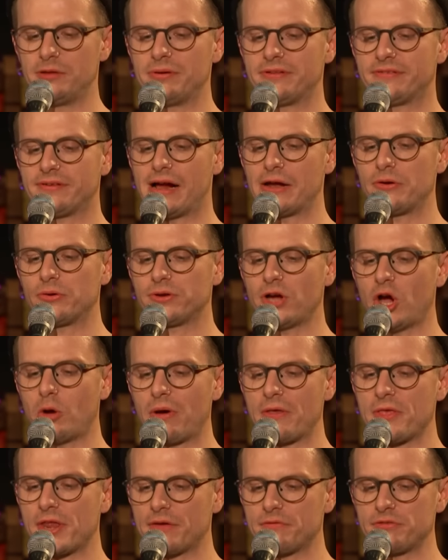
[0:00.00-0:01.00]
bezahlen und kaum
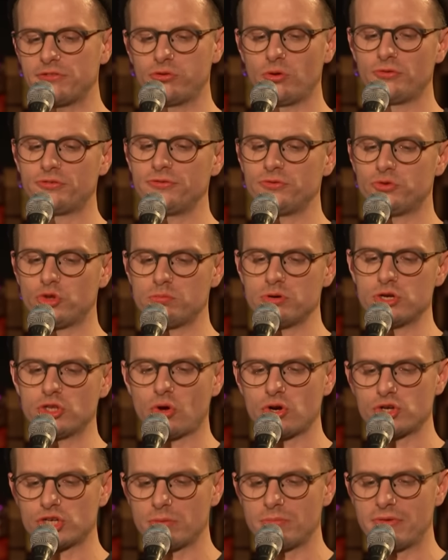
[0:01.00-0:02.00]
einer darf es nutzen. Typisch
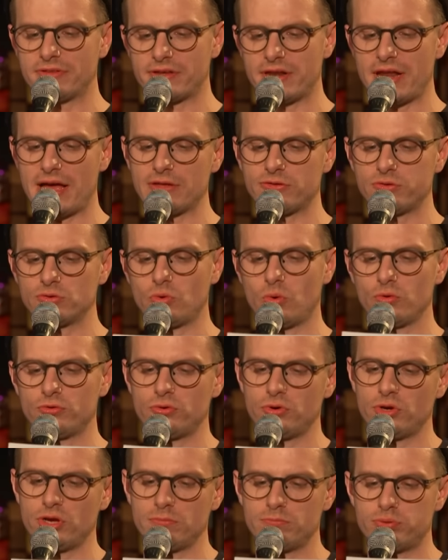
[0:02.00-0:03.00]
Deutschland mit seinen ach so
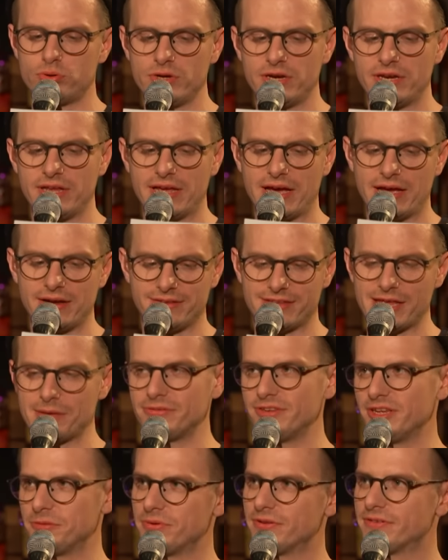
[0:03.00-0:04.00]
großzügigen Politiker, die
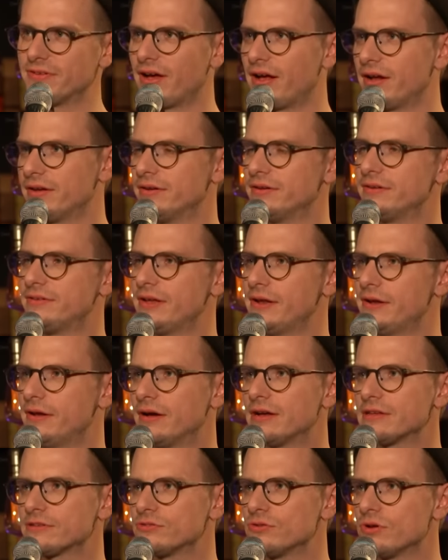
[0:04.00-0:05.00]
selbst nicht bezahlen. Till,
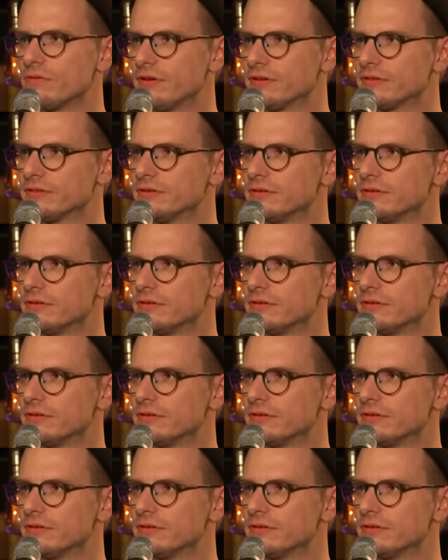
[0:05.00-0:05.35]
hast du noch was?